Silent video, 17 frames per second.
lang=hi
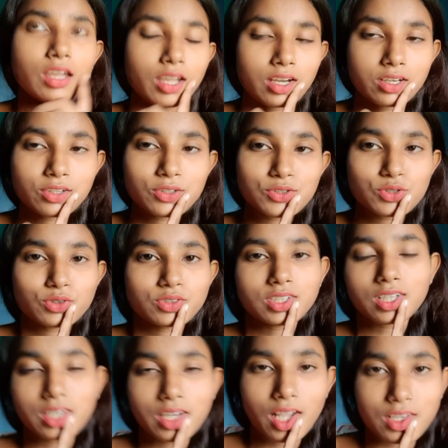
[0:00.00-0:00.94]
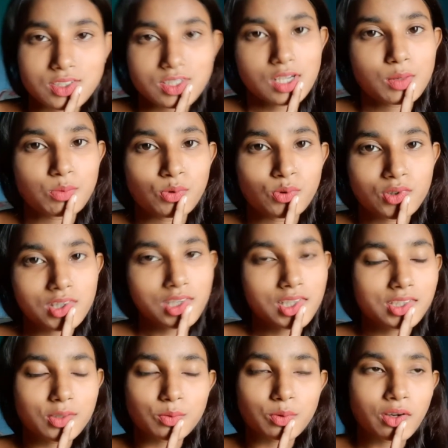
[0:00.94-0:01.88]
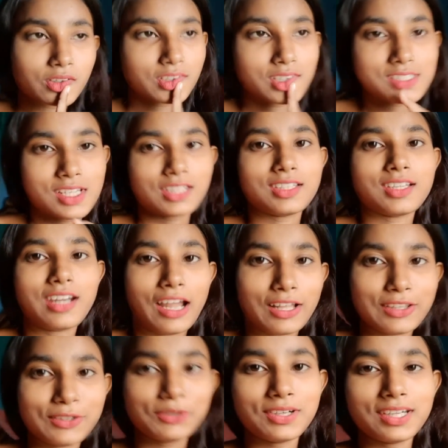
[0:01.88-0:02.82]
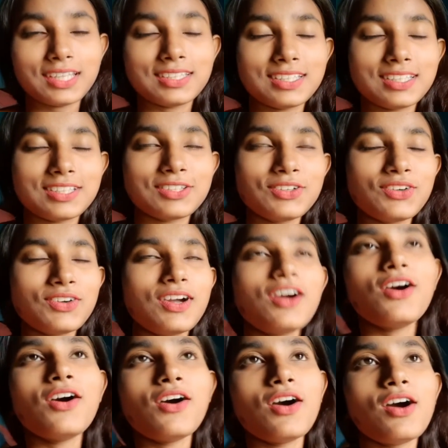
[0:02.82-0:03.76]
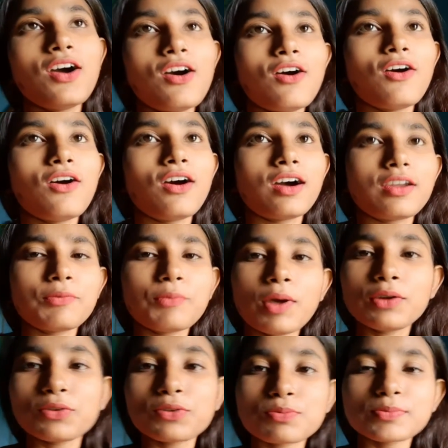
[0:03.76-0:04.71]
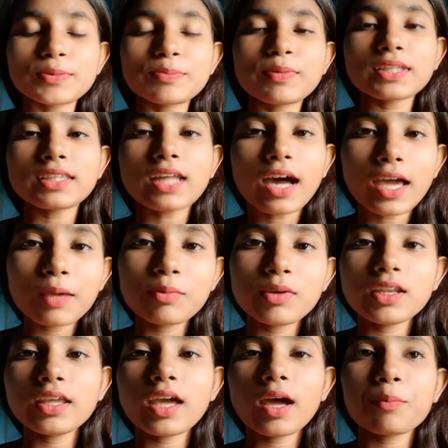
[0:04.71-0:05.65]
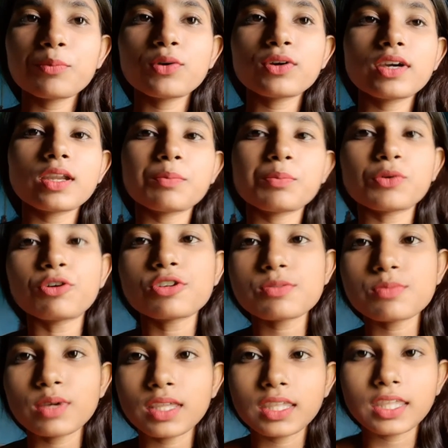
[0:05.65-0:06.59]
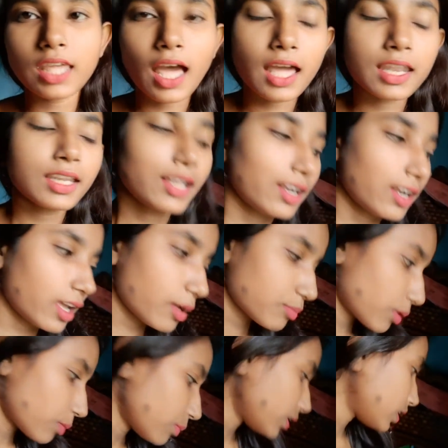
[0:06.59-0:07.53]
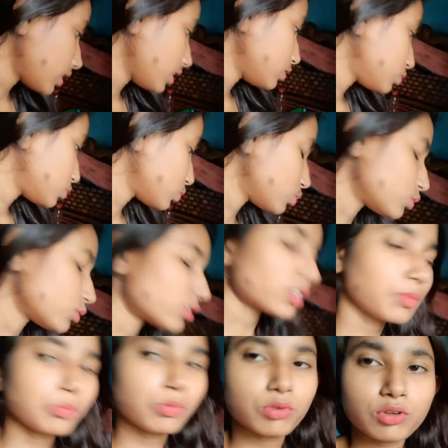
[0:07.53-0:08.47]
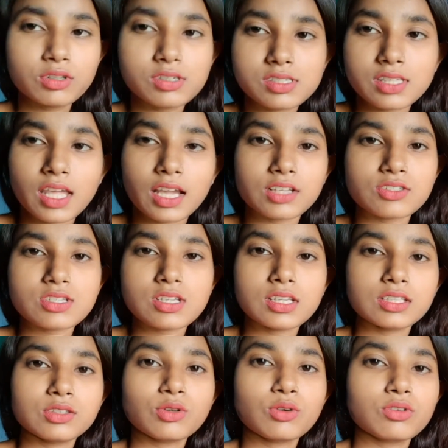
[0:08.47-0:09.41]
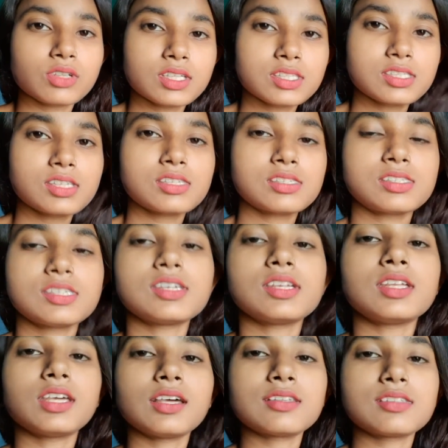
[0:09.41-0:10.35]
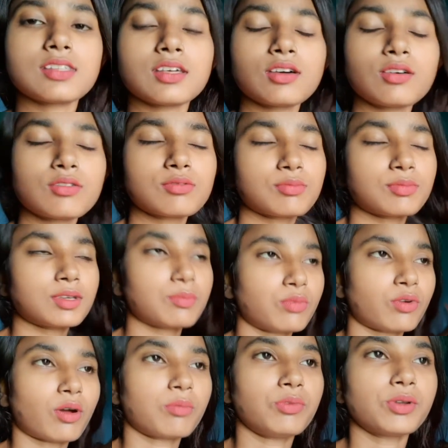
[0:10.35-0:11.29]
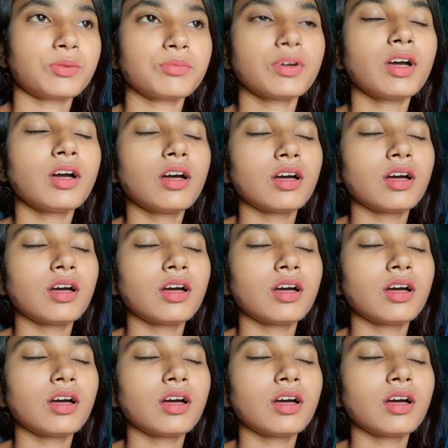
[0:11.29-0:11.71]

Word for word: एंडिंग शूट करना एक्चुअली भूल गए थे बहुत ही ज़्यादा रात हो गई थी तो और मैंने उसमें बताया भी नहीं आपको कि रिपोर्ट्स में क्या निकला है मम्मी के तो रिपोर्ट्स एक्चुअली थोड़े से सीरियस है उसमें प्रॉब्लम